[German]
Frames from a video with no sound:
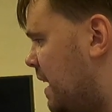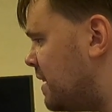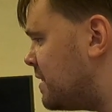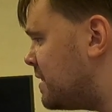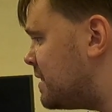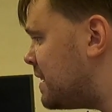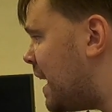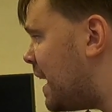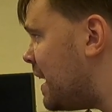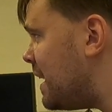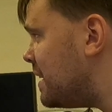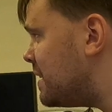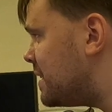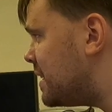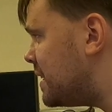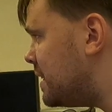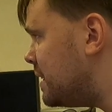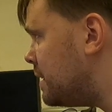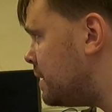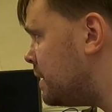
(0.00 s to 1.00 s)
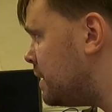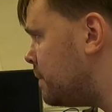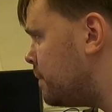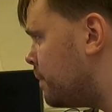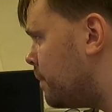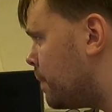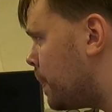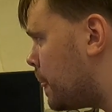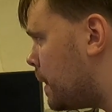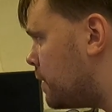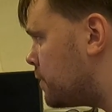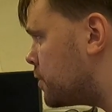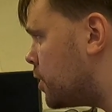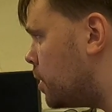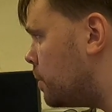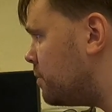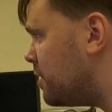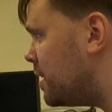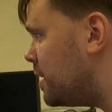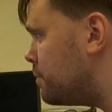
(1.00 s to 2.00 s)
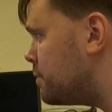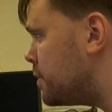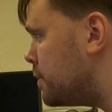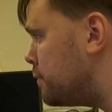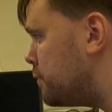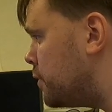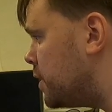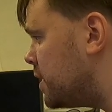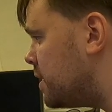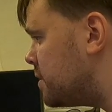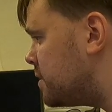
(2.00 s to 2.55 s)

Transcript: Es sei denn, es kommt einem so vor,